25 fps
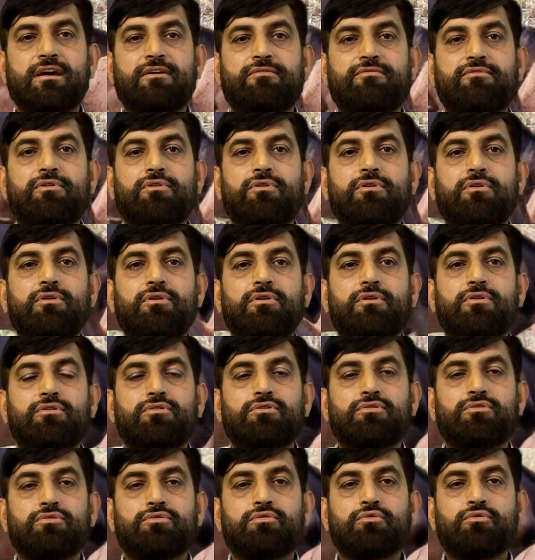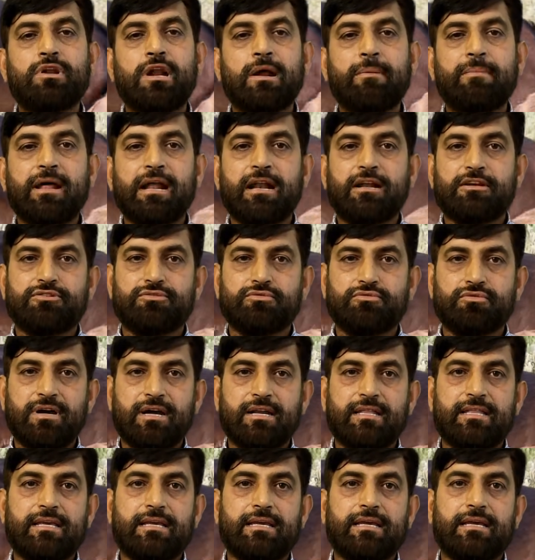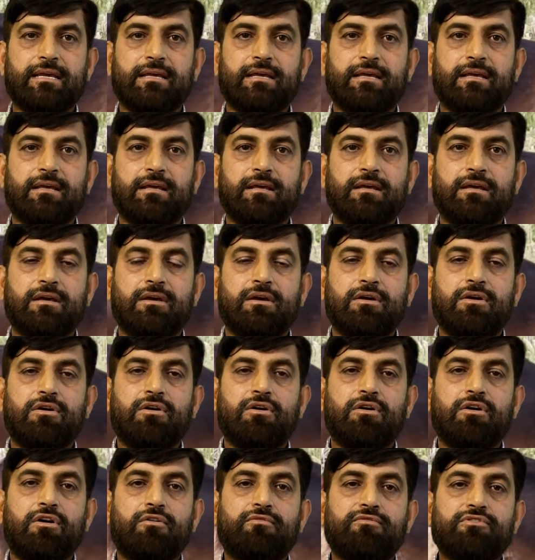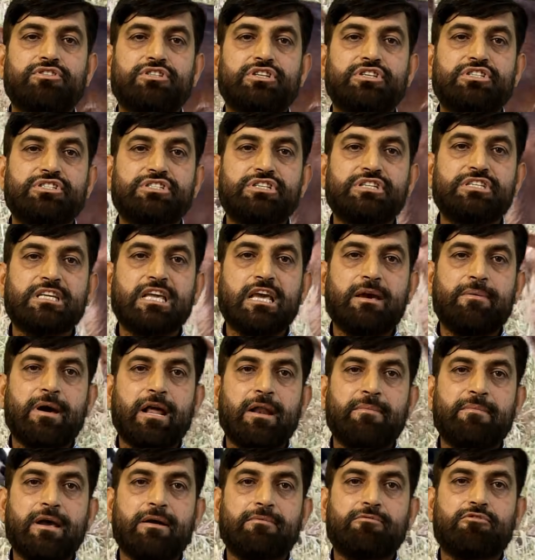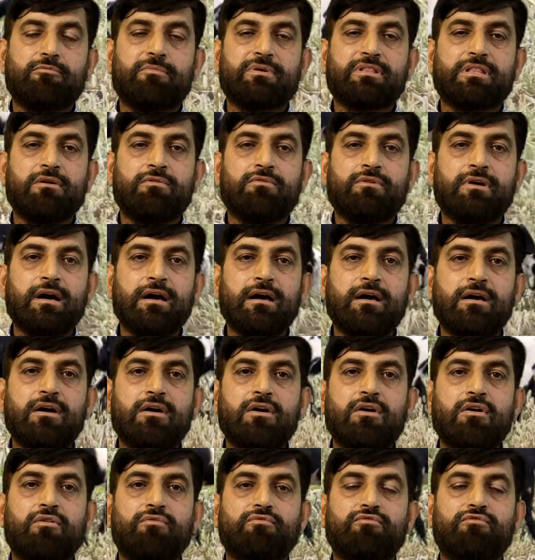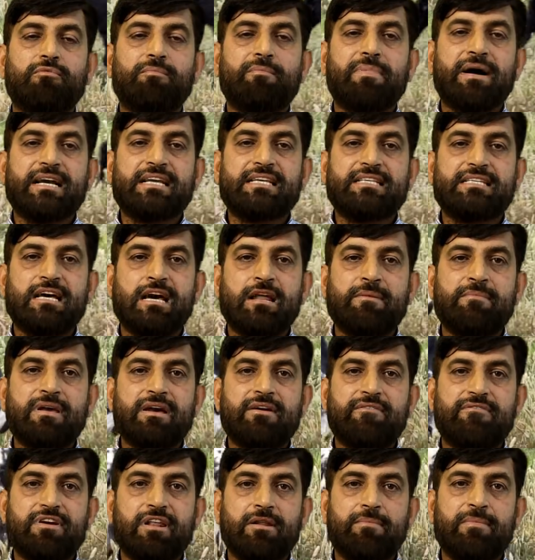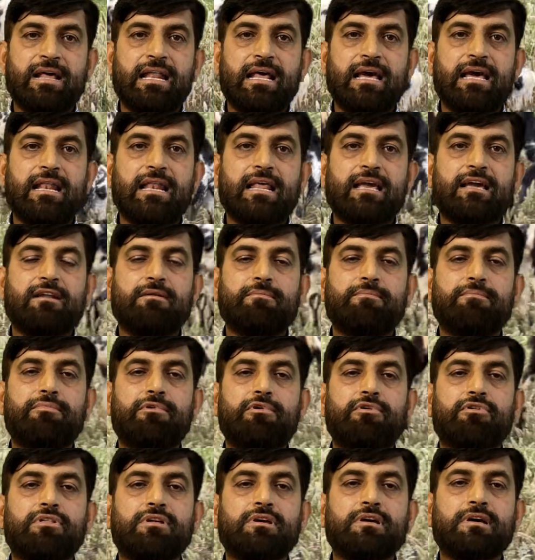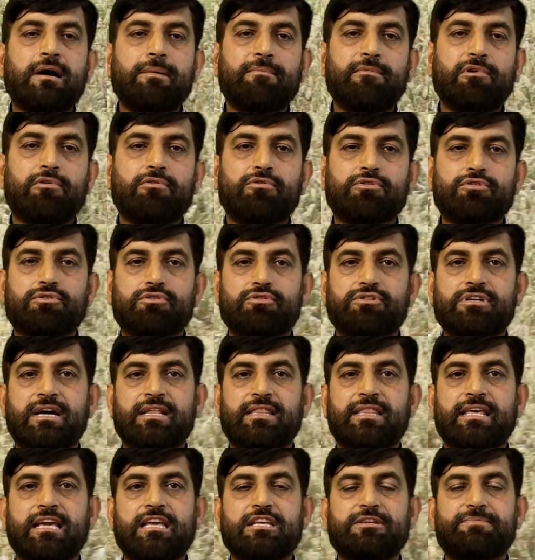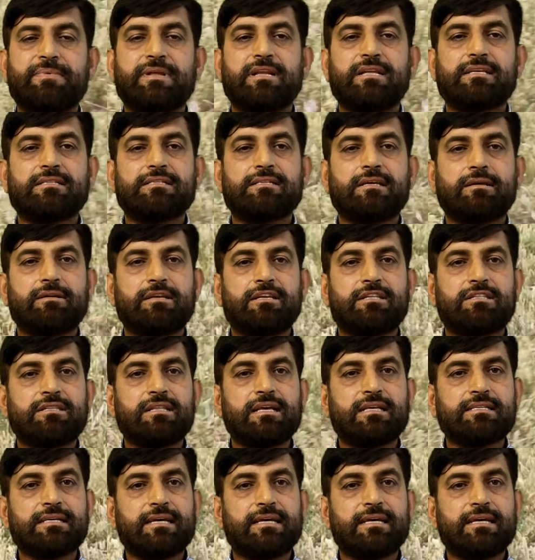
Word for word: है वो दुगना बढ़ाना शुरू कर देंगे और वो जिस चीज़ के बारे में आपको बताऊंगा वो पाकिस्तान में अवेलेबल है लेकिन बहुत कम लोग उसको जानते हैं इस पर इतना